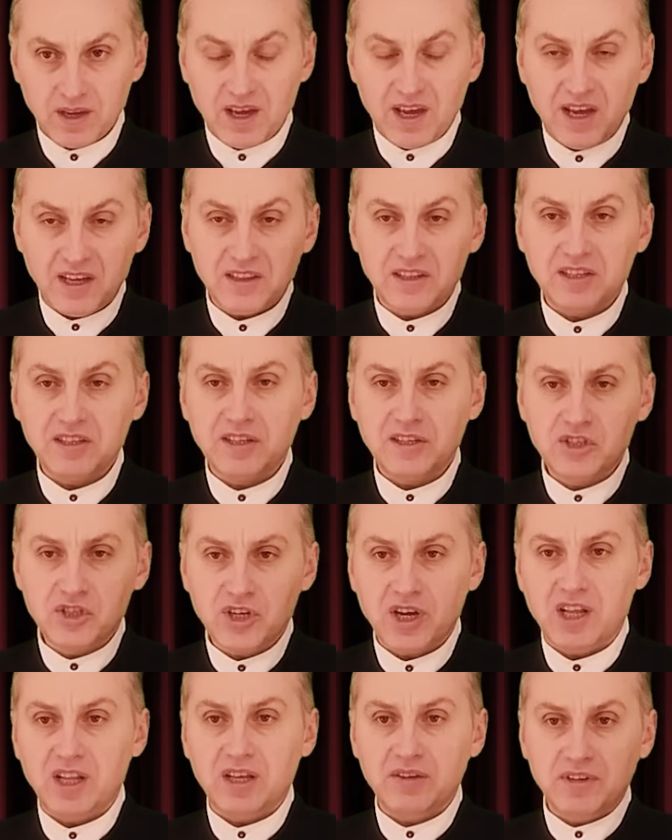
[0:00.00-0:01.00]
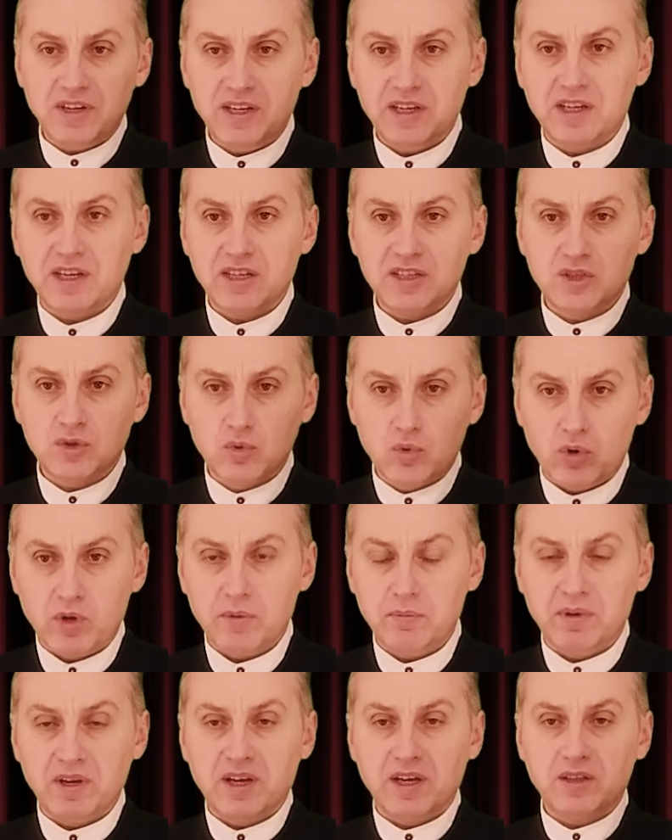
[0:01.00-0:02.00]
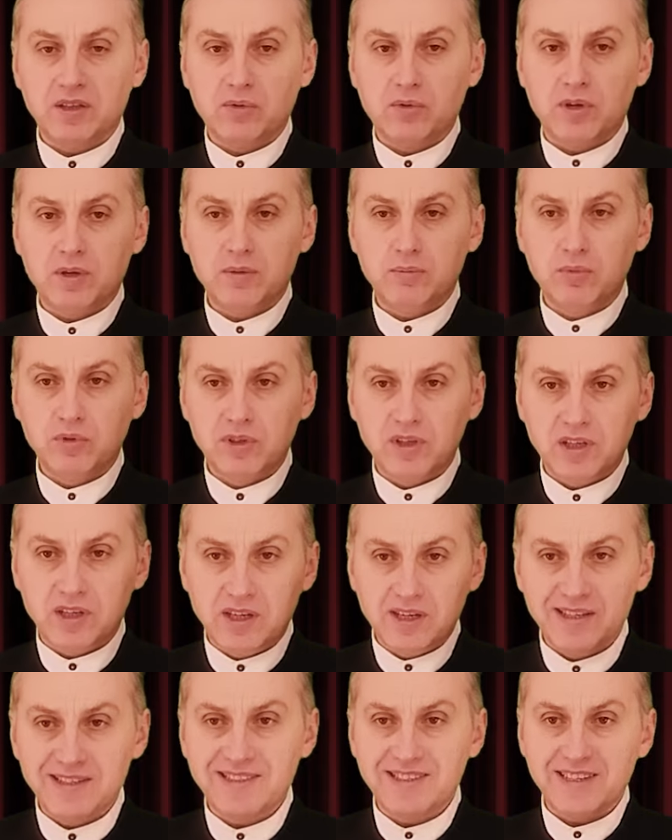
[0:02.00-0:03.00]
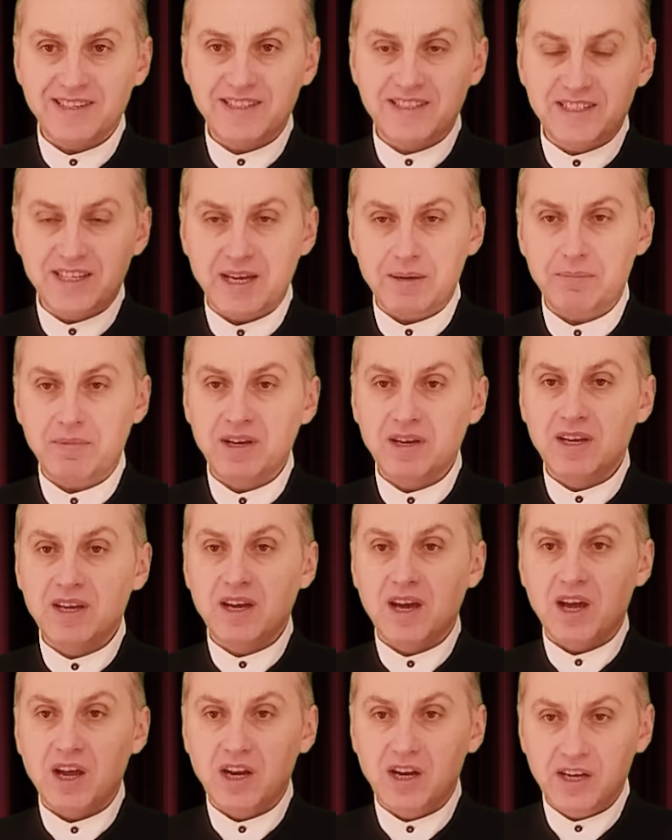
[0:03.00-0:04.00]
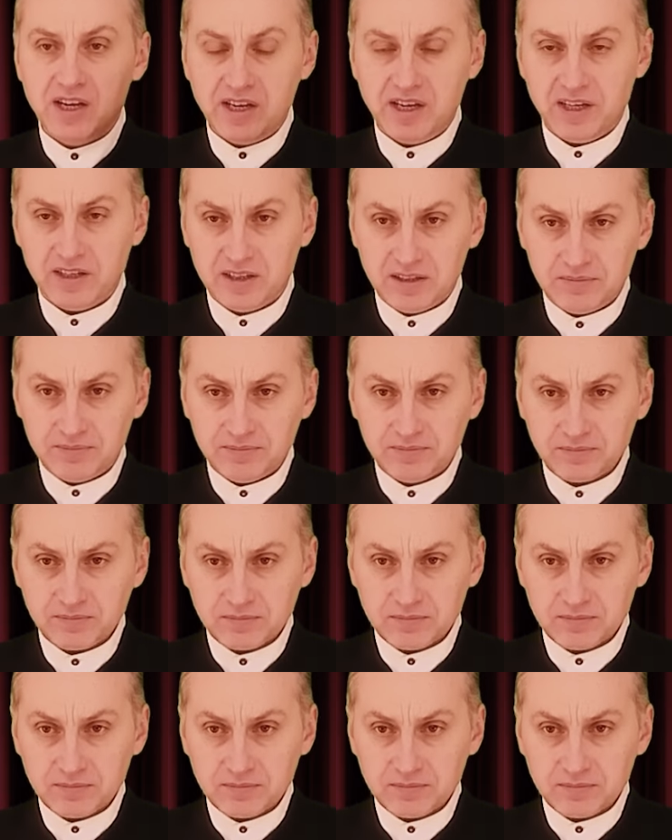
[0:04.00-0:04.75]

Это начало великой скорби, которая будет длиться 7 лет.